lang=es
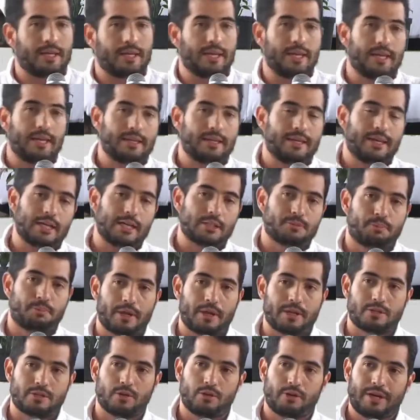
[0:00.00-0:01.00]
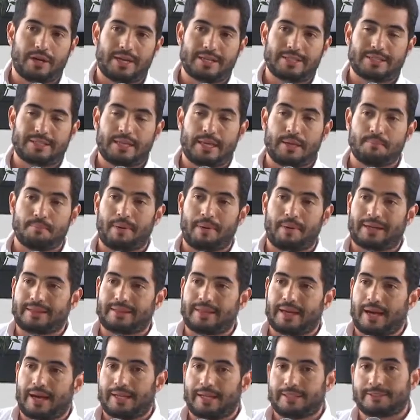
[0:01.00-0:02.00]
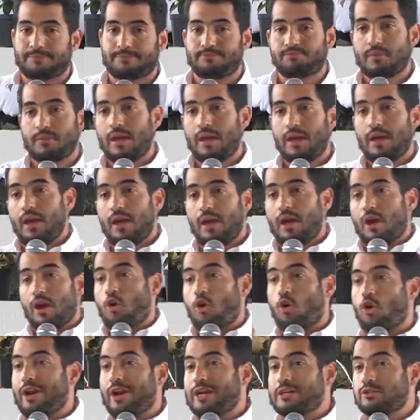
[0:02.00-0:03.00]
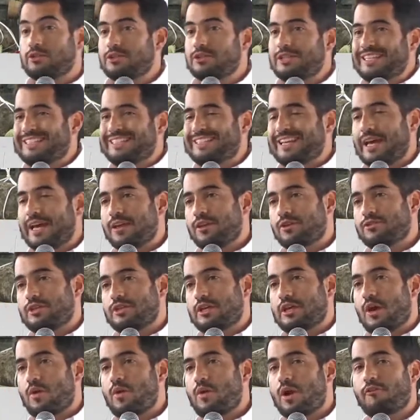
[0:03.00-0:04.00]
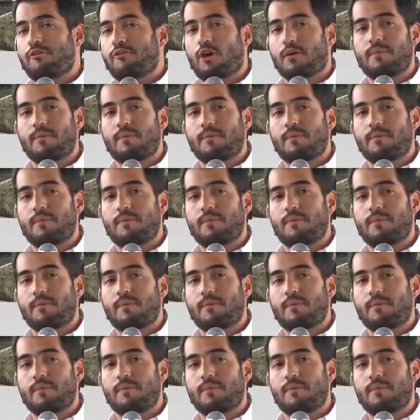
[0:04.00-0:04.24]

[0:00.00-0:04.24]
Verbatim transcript: en las personas impactadas. Con esos diseños y de una forma